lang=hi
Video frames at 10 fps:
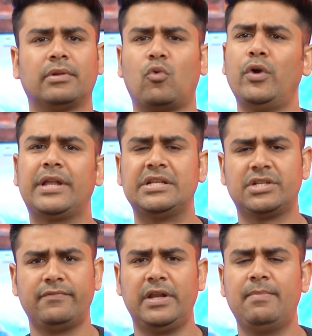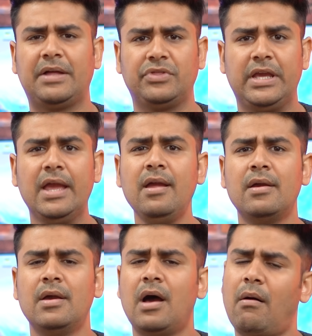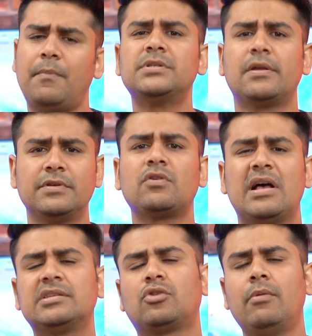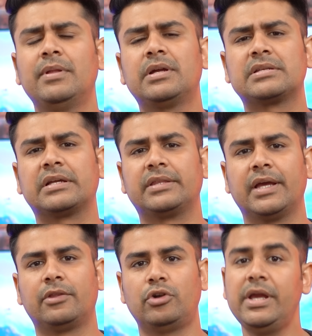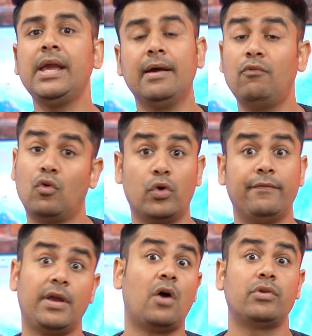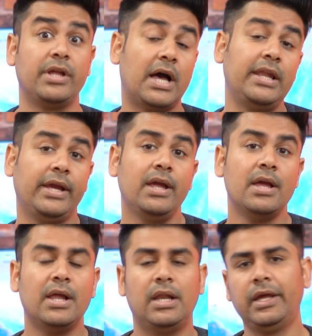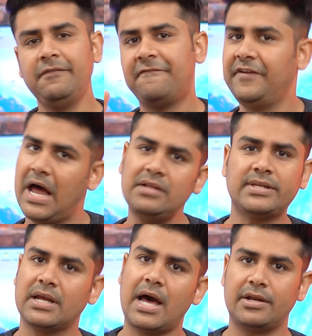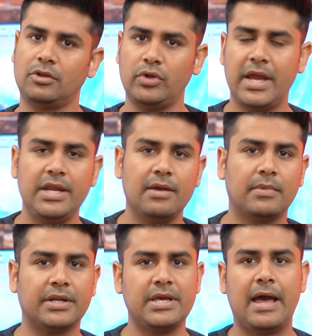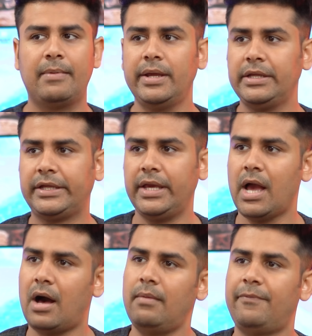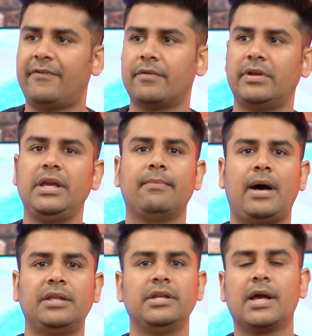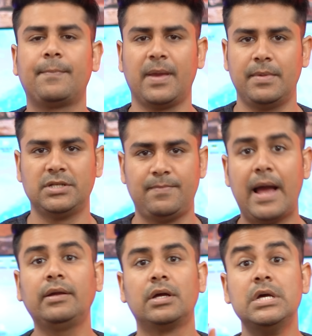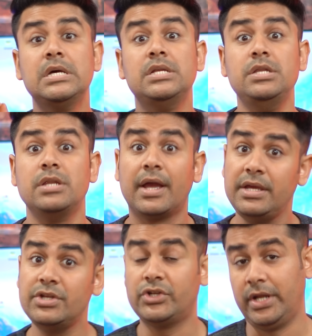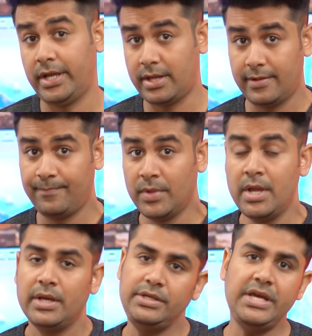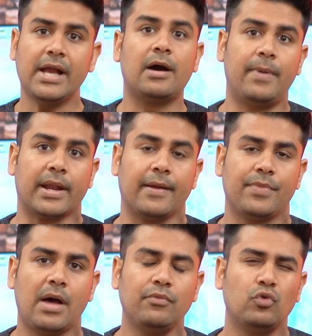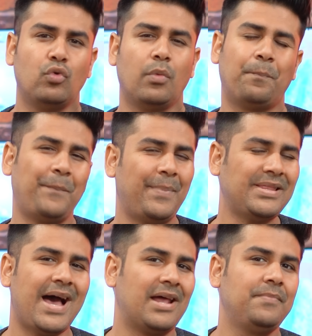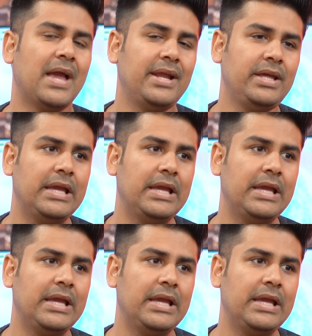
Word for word: तो कोई टेंशन वाली बात नहीं है हम अपनी सर्विस को ऐसे थोड़ा बंद कर सकते हैं तो ठीक है वो कोई वे आउट निकालेंगे लेकिन फिलहाल सरकार ने तो यही नियम कर दिया है भाई कि अब फरवरी के बाद इनका पेमेंट्स बैंक नहीं चलेगा ये खबर है अब पता आरबीआई ने